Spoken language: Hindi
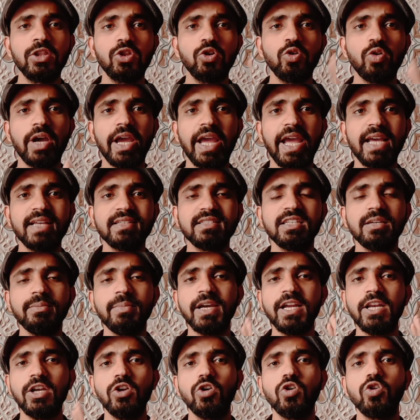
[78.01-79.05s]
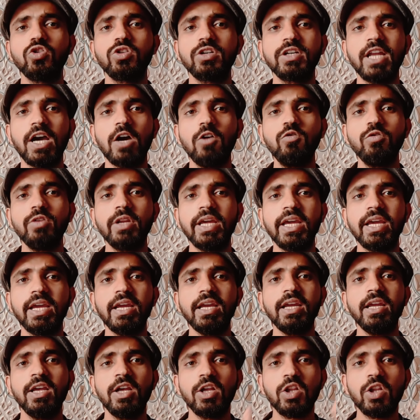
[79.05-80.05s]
तो ऐसे में लॉकडाउन है